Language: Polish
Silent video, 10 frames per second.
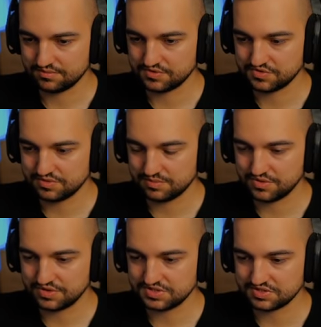będziemy
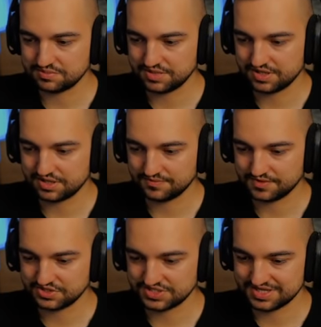mogli sobie
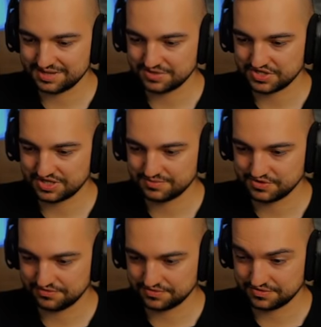jeszcze zarabiać na tym,
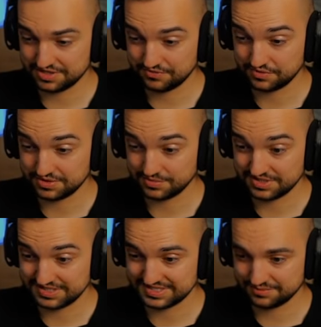że
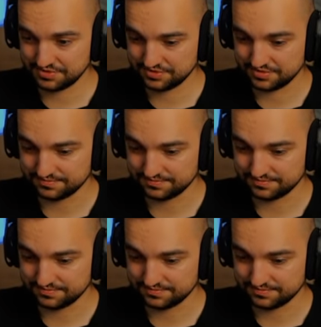fotografujemy samochody.